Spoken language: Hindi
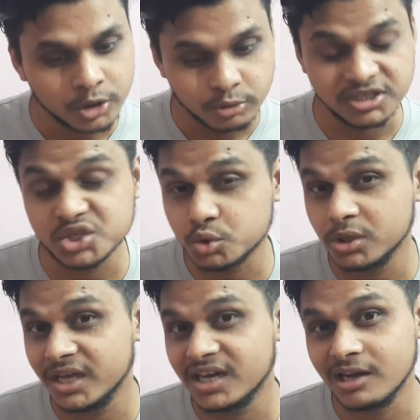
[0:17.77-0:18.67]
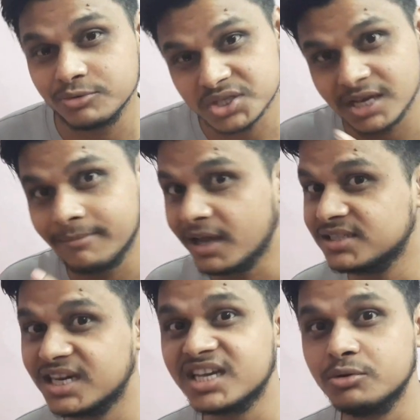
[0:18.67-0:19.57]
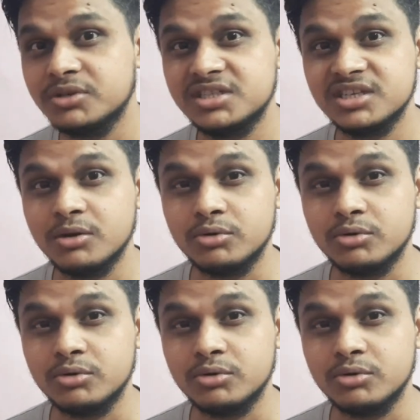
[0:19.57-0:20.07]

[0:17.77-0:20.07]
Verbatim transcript: तो इसको देखना उसके बाद जाके ओरिजिनल